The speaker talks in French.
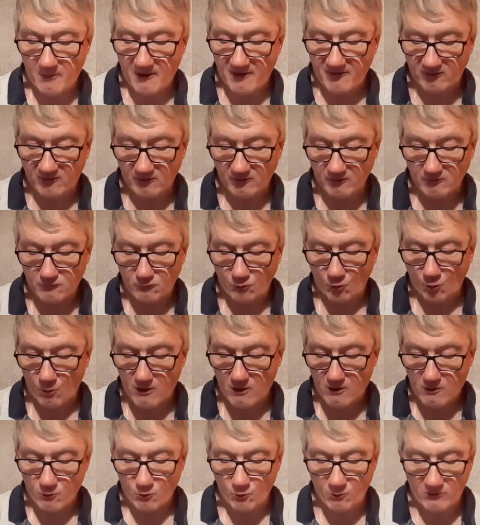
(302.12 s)
de base,
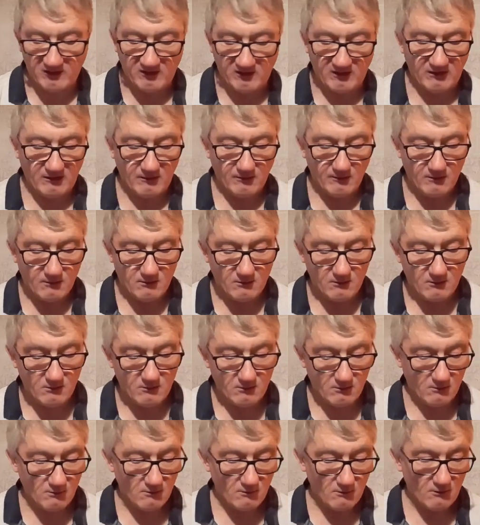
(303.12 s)
3, 8.
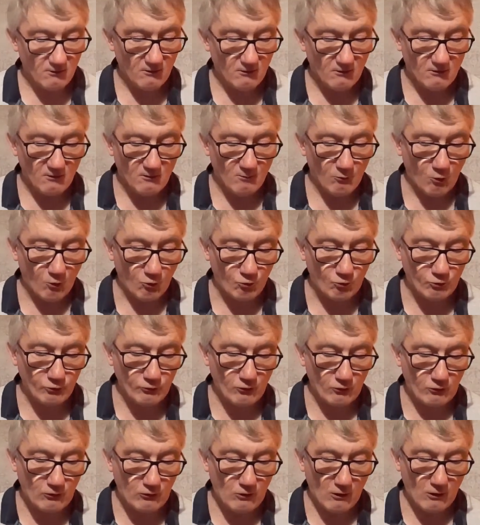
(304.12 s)
Mon
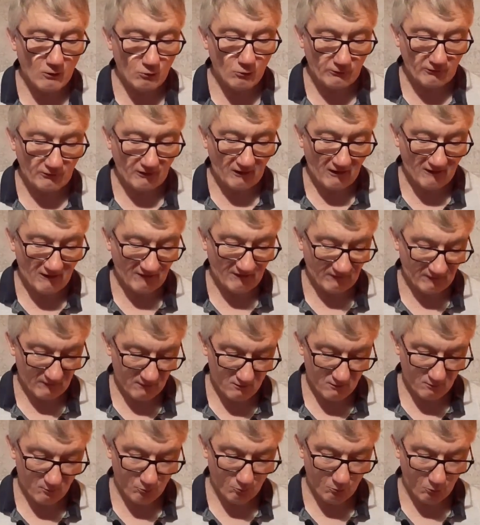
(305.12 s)
coup de cœur, le
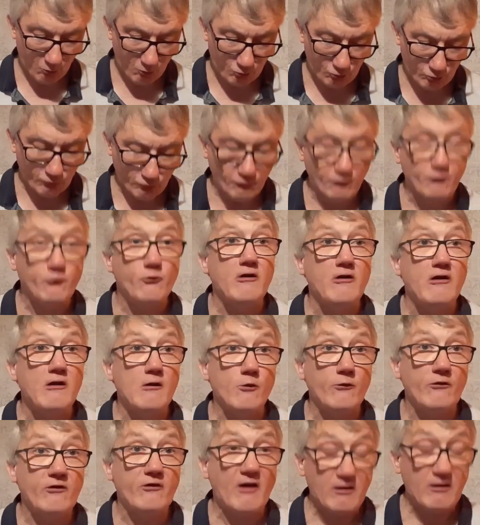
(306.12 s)
13. Mon coup de
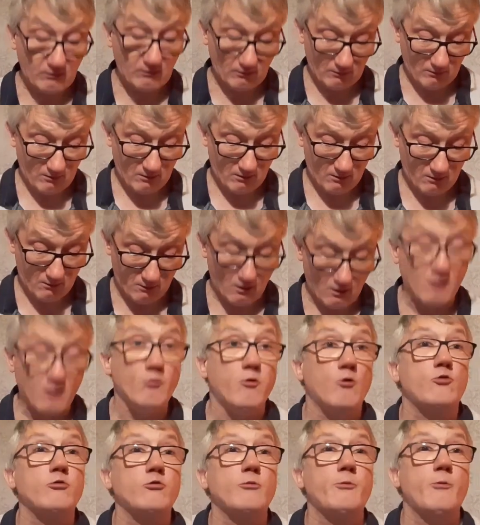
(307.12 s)
folie, le 7.
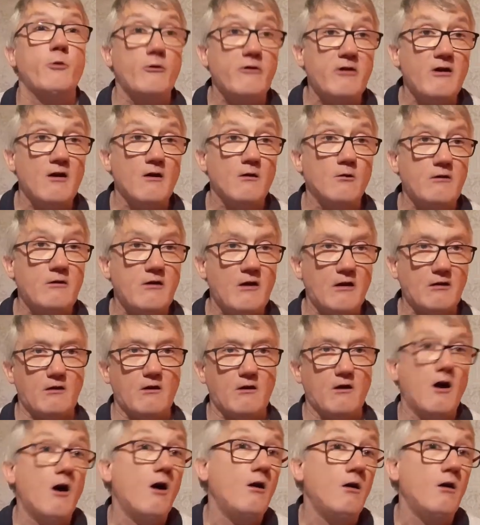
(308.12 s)
Et mon coup de poker, le
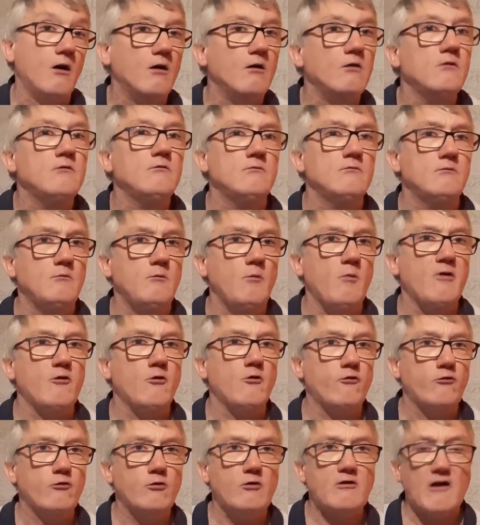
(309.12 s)
4. Voilà.
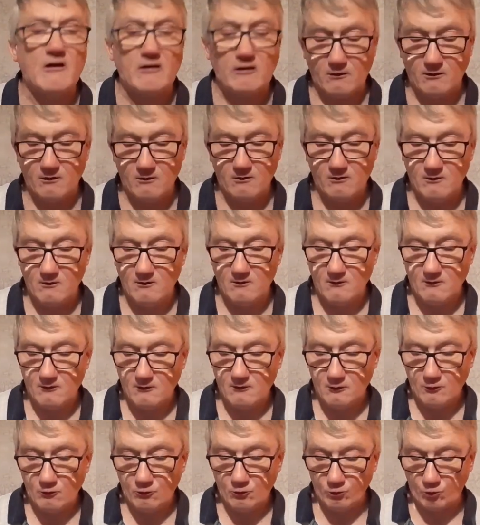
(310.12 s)
Mais 4.
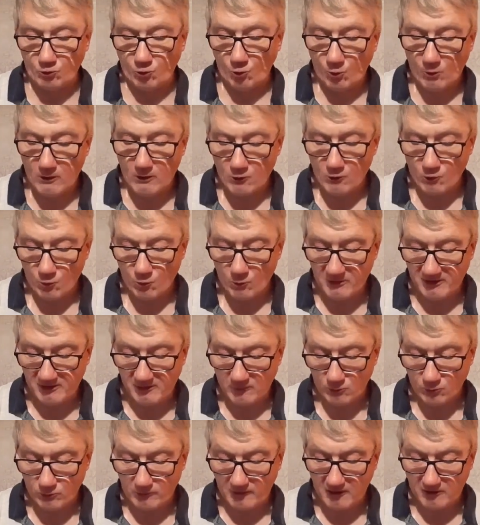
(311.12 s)
Le 3, le
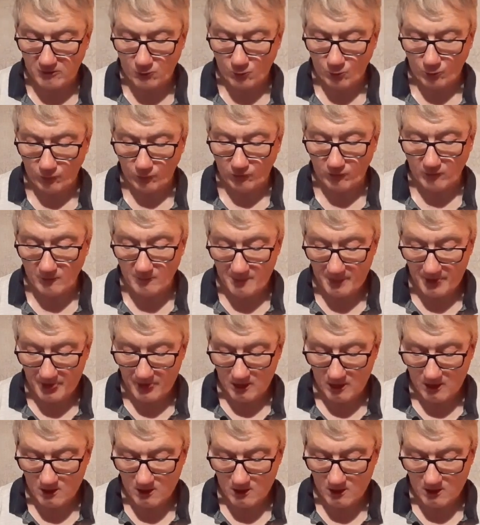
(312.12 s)
8 et le 14.